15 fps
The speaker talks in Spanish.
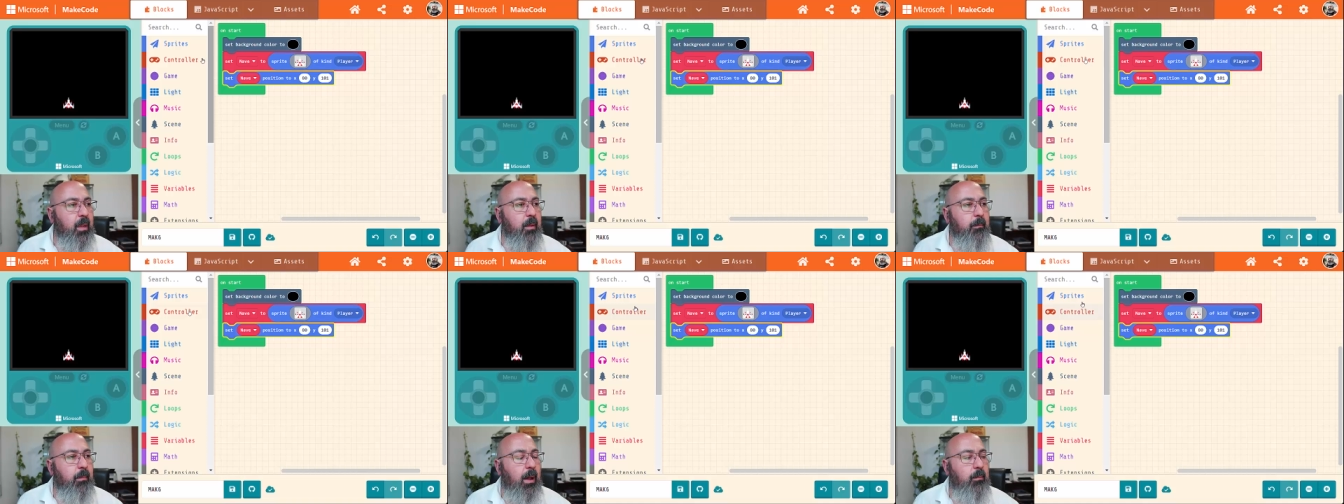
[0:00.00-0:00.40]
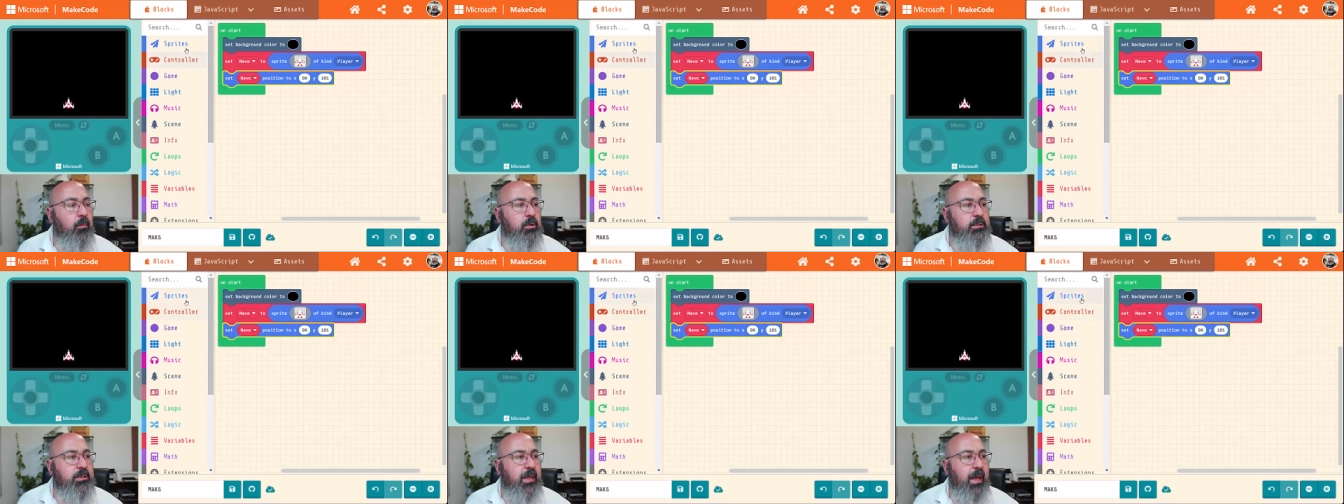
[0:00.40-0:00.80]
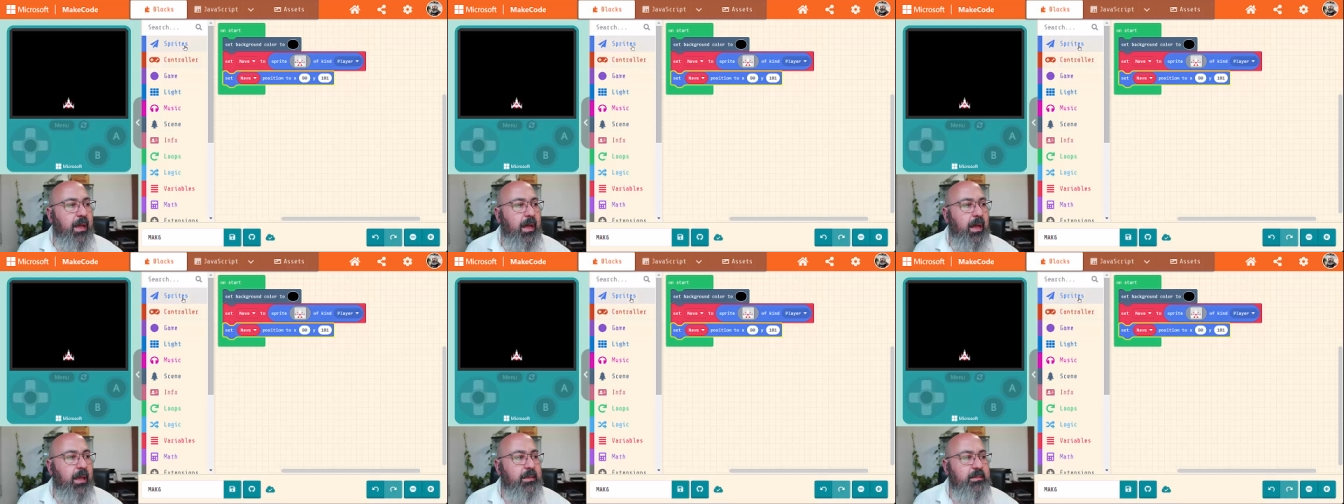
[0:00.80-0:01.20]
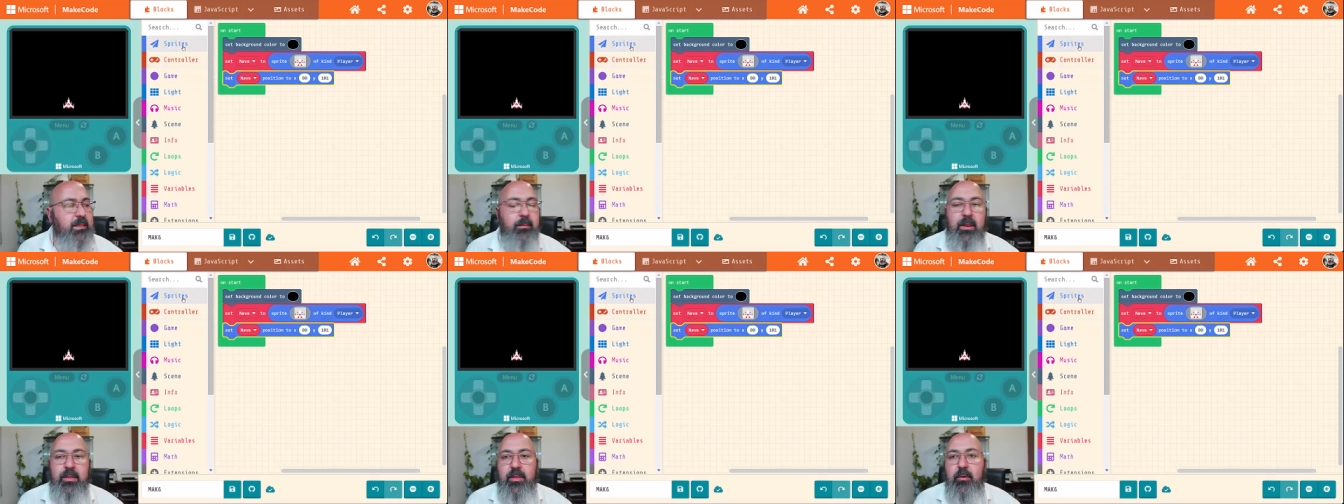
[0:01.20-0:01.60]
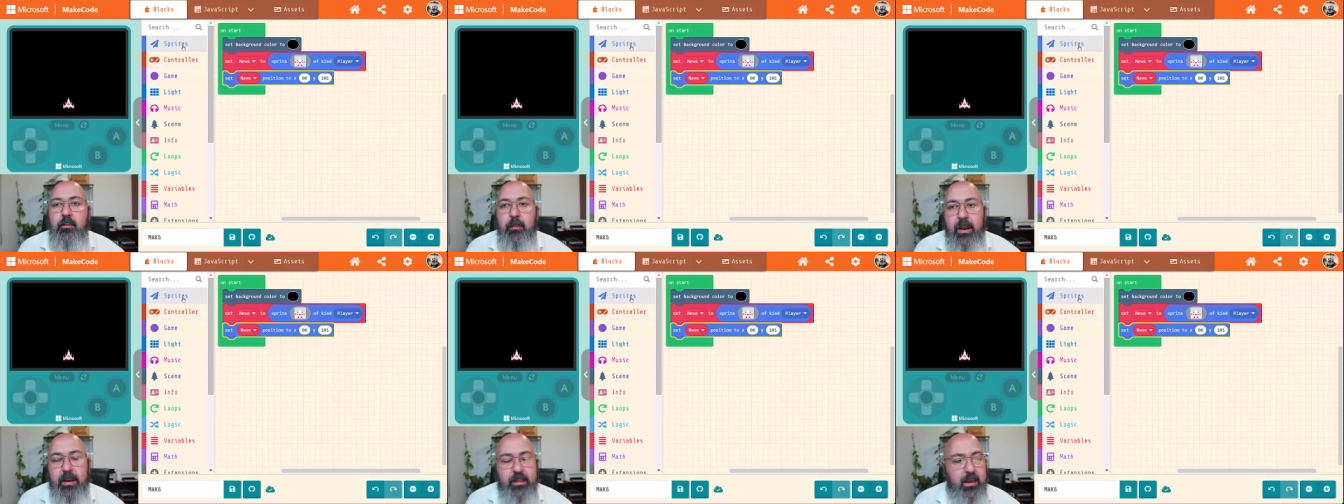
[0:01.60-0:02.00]
vamos a establecer
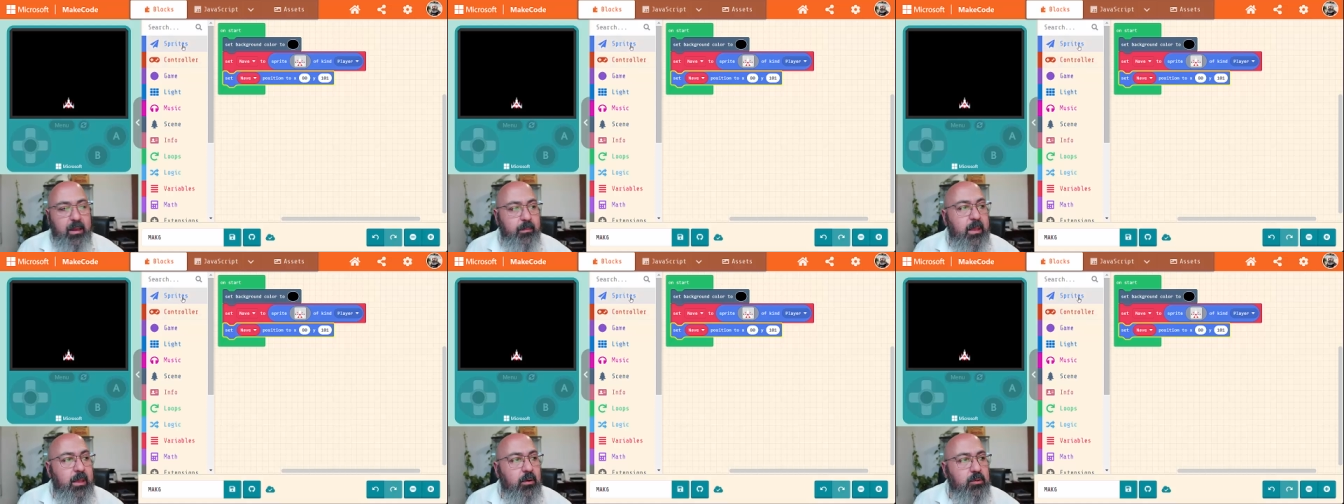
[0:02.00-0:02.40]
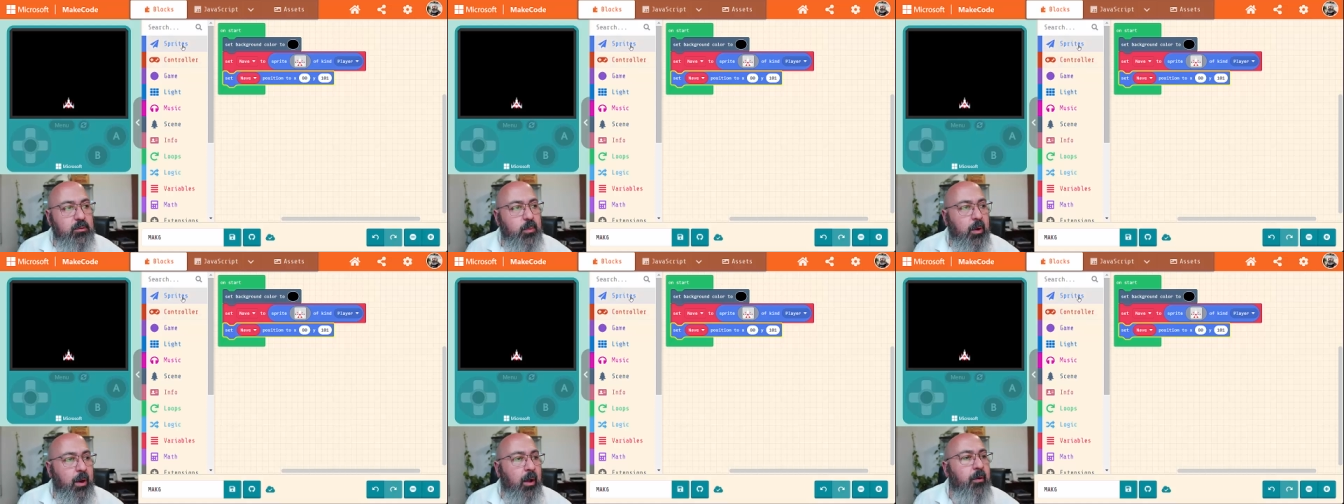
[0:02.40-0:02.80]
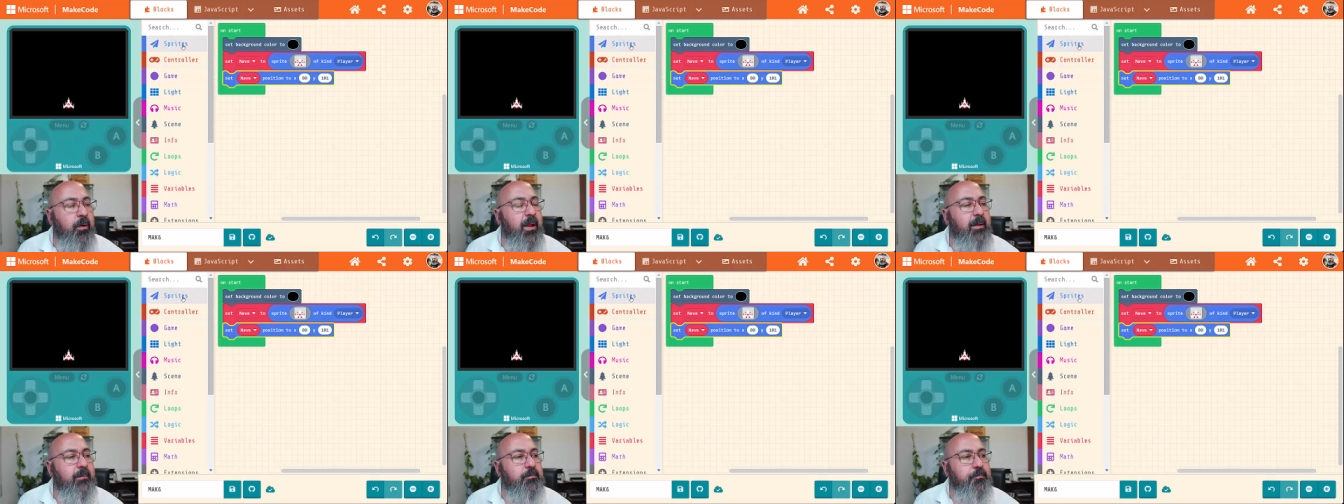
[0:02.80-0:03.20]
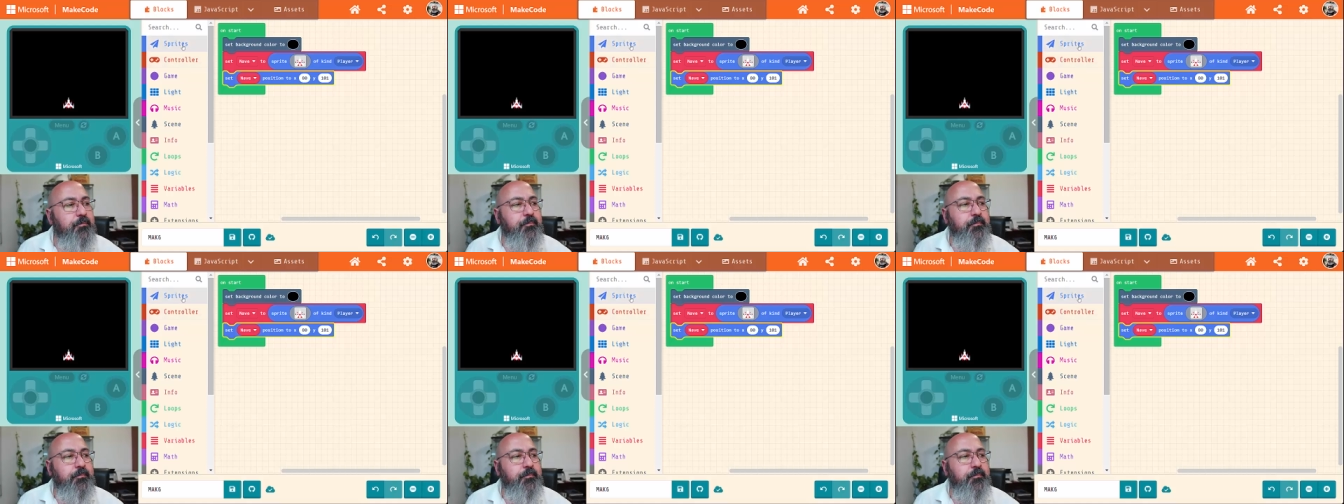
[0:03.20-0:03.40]
un par de enemigos por ahora,